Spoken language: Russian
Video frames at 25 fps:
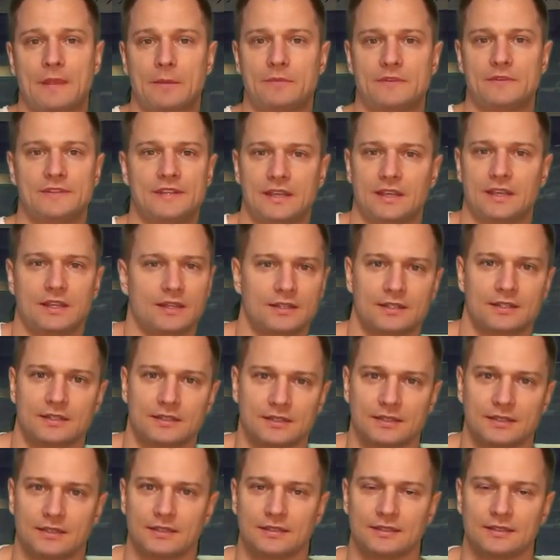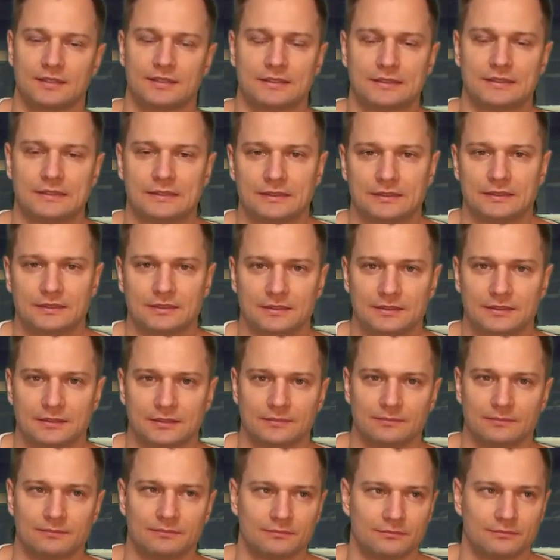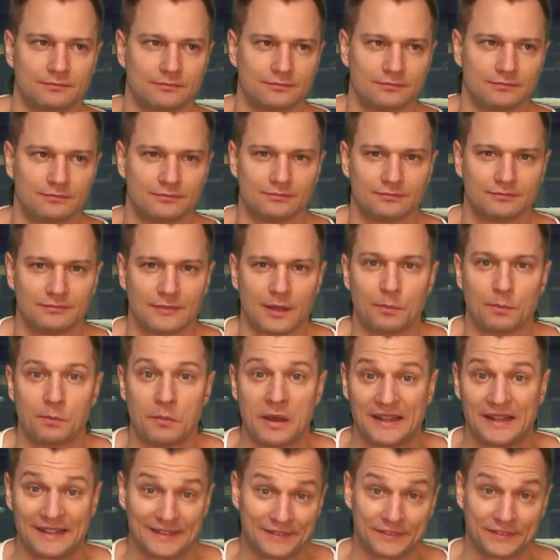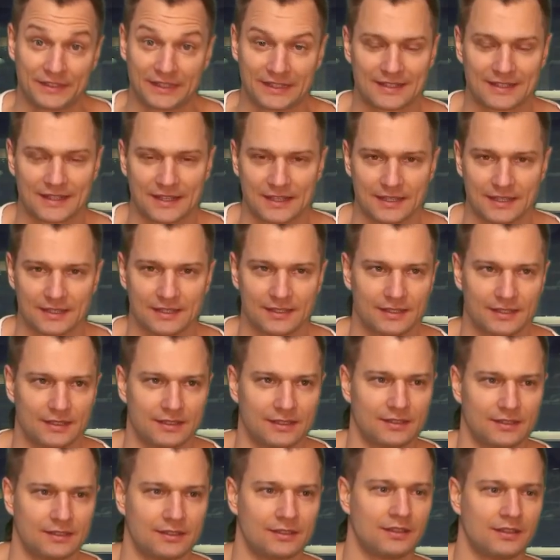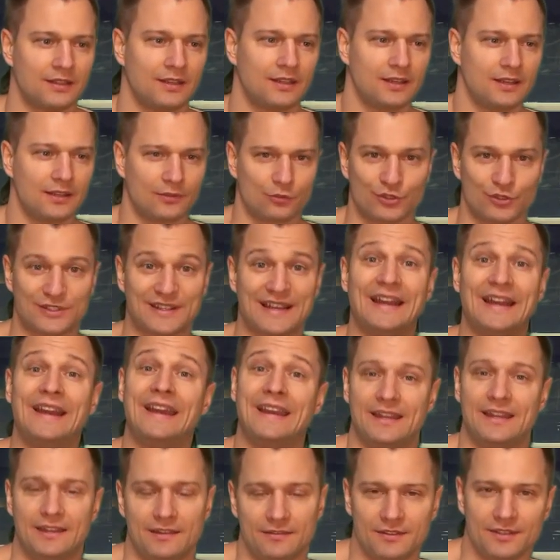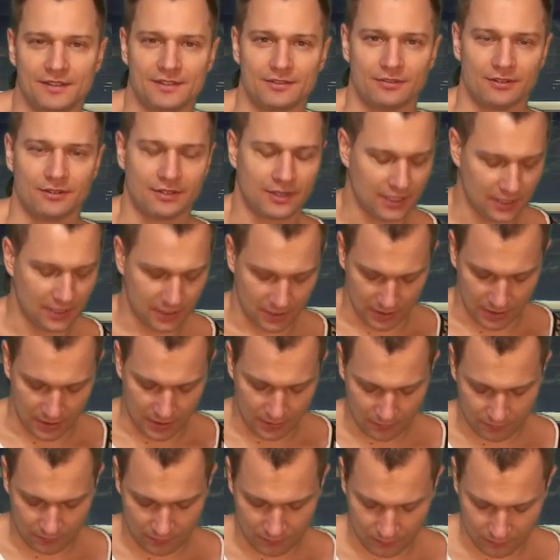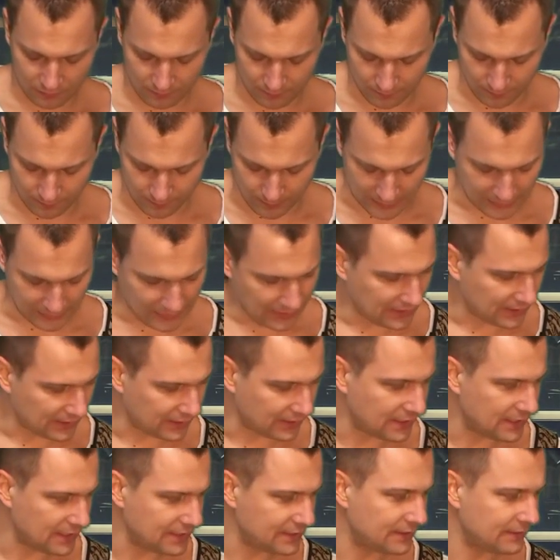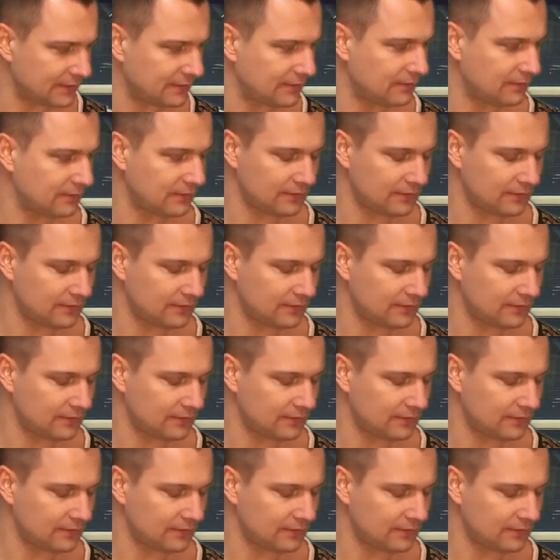Без всяких э, обманов, так сказать, и ускорений видео. И погнали играть